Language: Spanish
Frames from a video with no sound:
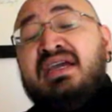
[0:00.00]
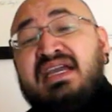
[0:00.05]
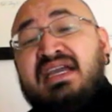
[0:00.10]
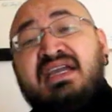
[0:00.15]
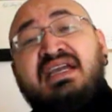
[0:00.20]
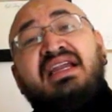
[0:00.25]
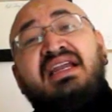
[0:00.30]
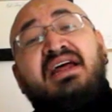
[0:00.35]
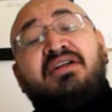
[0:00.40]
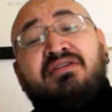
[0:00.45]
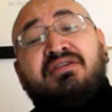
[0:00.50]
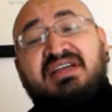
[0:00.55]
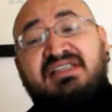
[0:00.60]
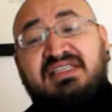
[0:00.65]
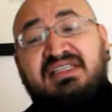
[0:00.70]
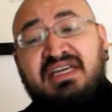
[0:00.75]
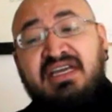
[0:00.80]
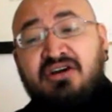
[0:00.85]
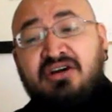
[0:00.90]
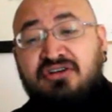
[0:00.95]
Y claro que
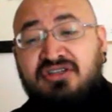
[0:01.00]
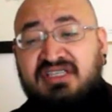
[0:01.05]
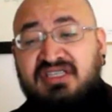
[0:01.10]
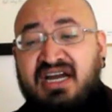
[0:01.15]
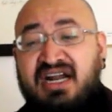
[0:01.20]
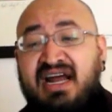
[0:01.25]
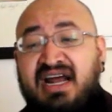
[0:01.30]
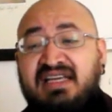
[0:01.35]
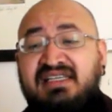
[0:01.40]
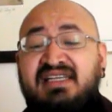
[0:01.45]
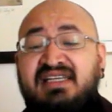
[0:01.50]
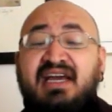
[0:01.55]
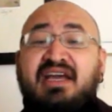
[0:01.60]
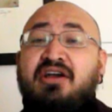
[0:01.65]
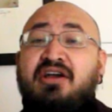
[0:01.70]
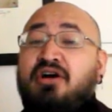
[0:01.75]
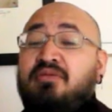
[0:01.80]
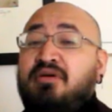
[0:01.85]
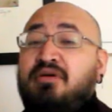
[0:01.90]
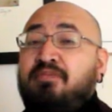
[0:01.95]
sí, Oscar
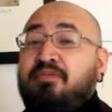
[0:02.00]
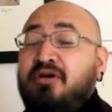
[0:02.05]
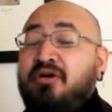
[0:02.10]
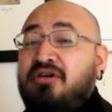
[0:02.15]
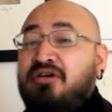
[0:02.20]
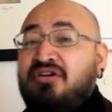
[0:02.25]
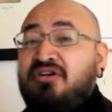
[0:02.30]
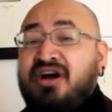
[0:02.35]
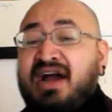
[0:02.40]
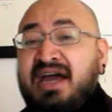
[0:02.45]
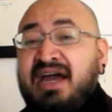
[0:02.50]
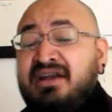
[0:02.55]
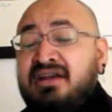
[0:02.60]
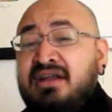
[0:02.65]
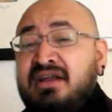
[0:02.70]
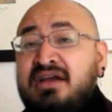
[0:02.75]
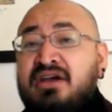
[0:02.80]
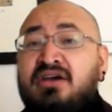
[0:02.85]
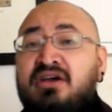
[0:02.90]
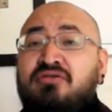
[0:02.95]
Isaac como Paul
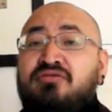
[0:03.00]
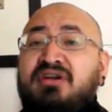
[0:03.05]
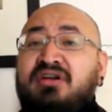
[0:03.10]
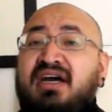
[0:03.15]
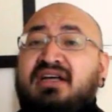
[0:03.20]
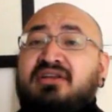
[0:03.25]
Gauguin, un